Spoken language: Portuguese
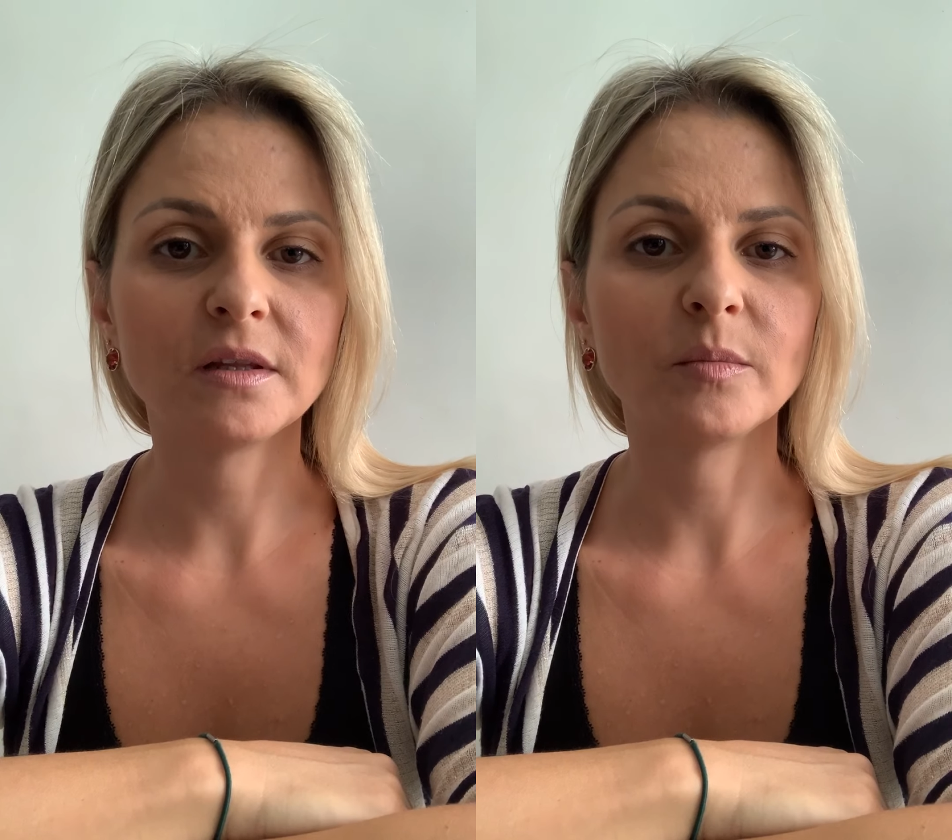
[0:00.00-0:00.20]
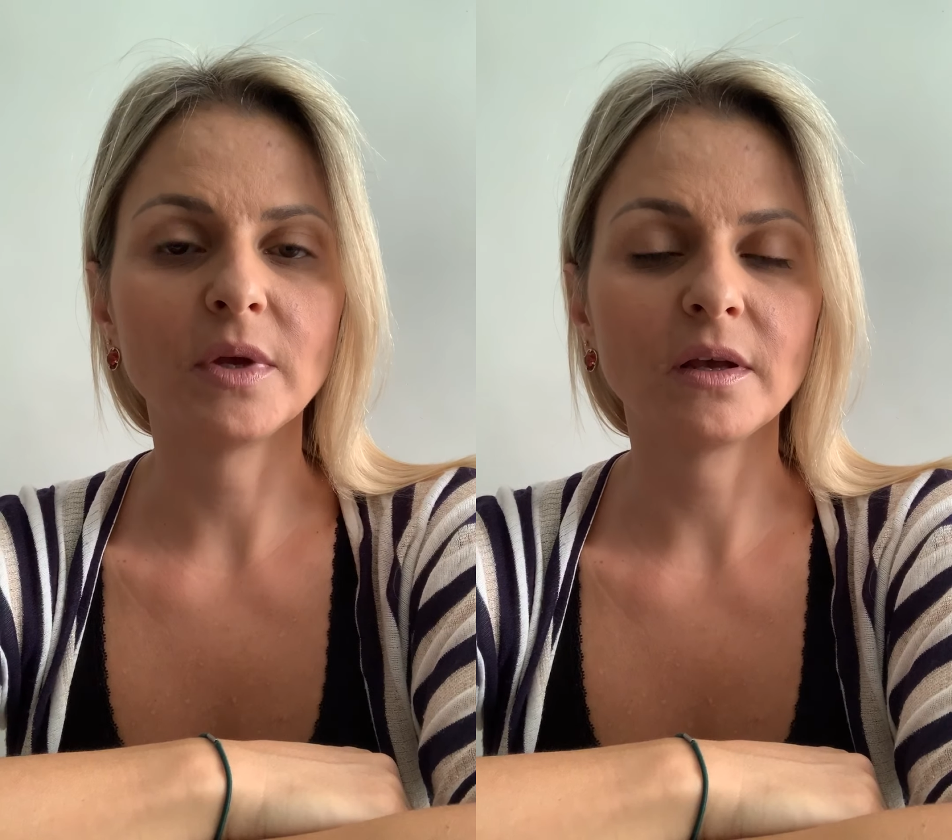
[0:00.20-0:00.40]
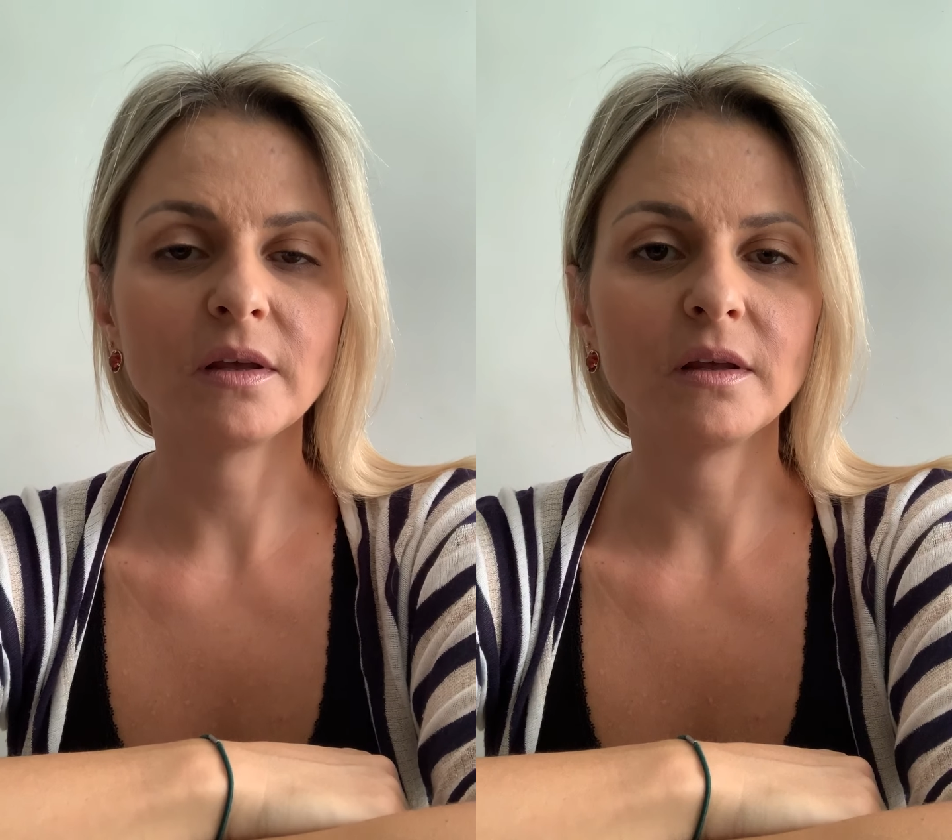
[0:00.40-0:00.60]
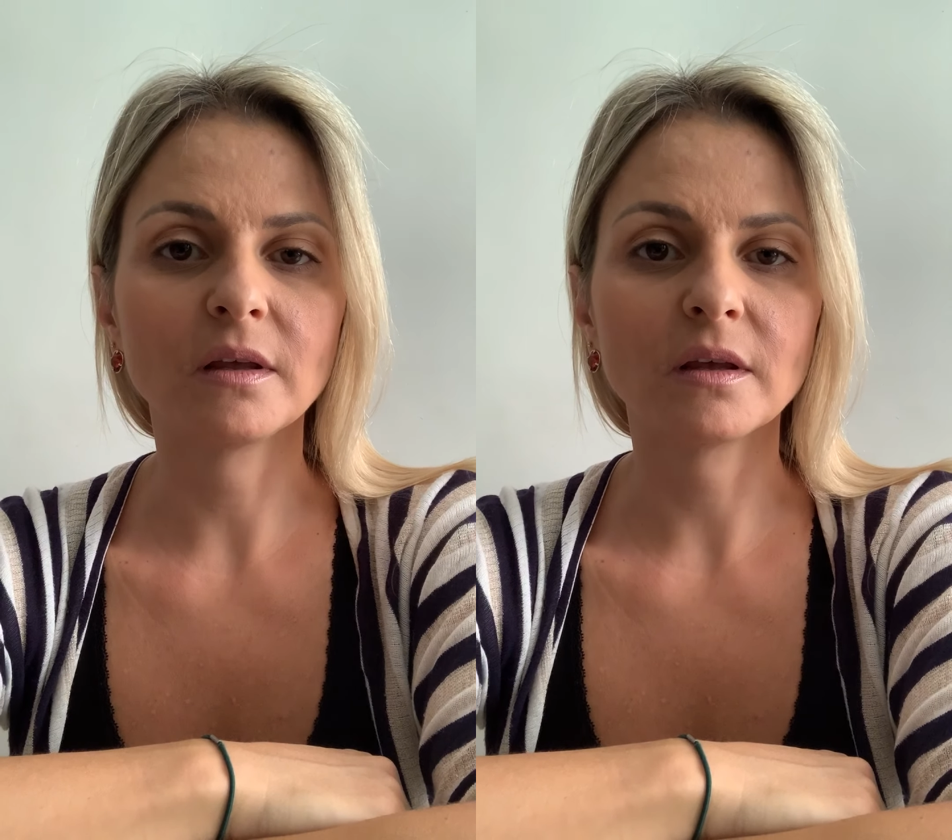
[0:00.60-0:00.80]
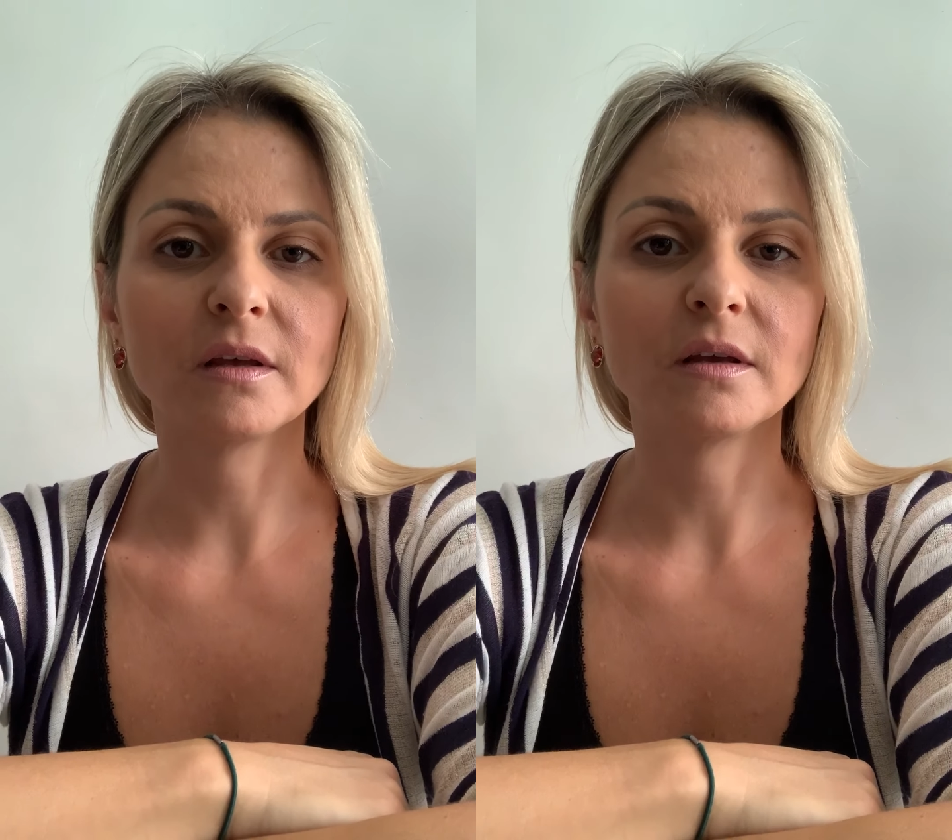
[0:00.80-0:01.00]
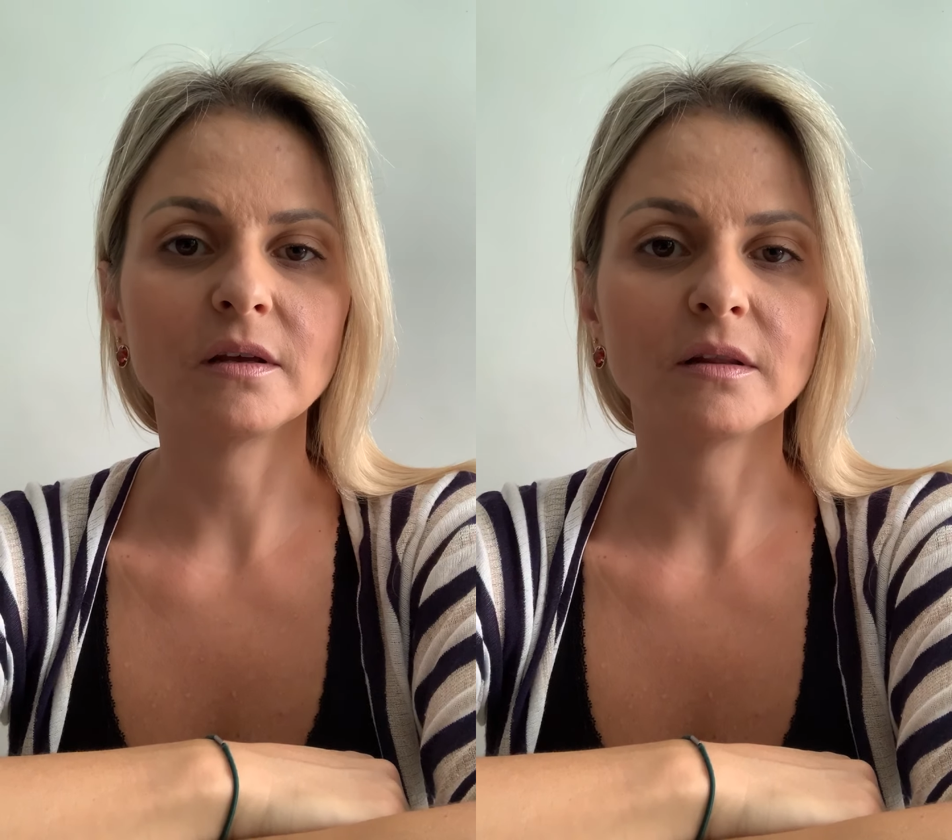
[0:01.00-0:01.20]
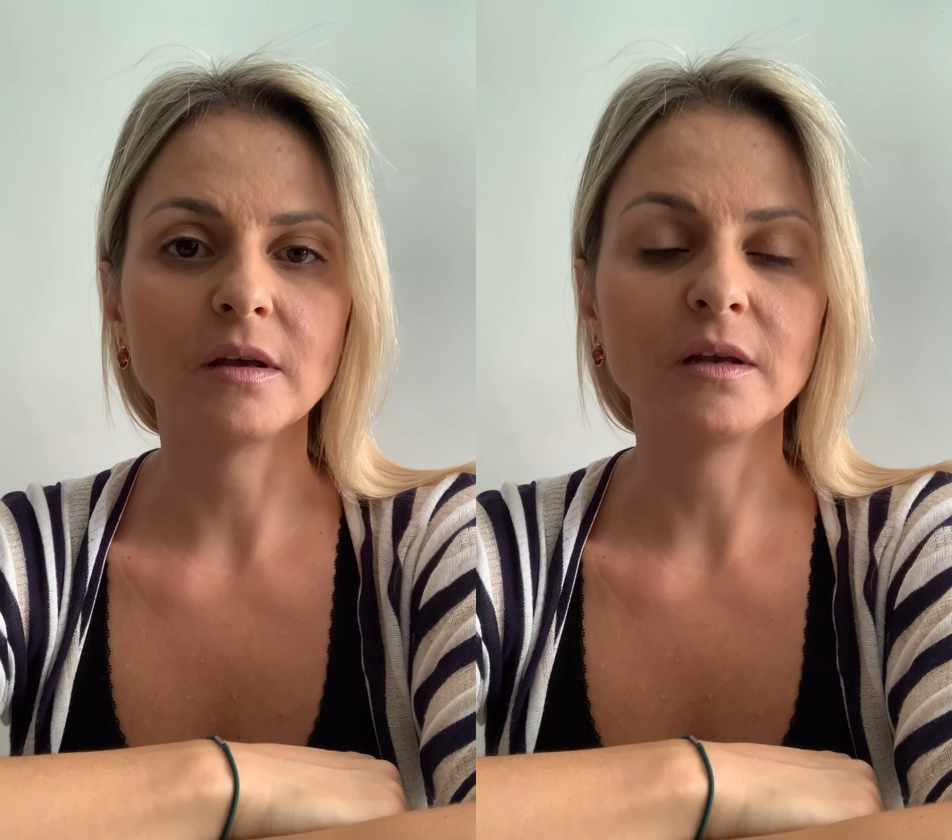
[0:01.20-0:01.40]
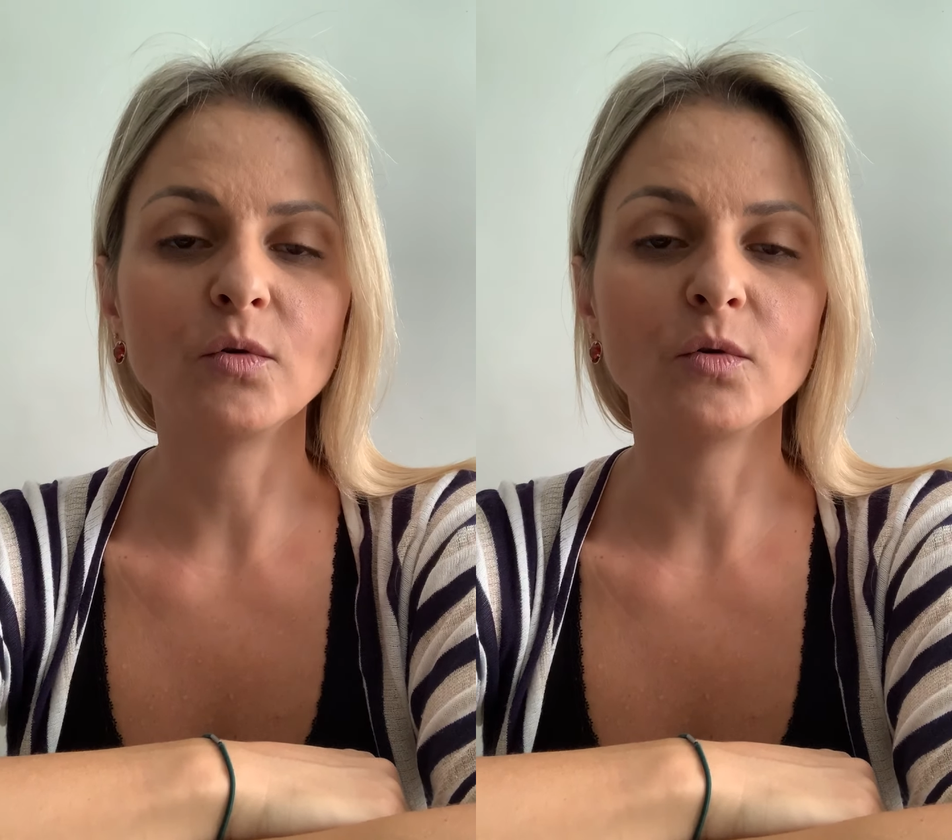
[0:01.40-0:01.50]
também em,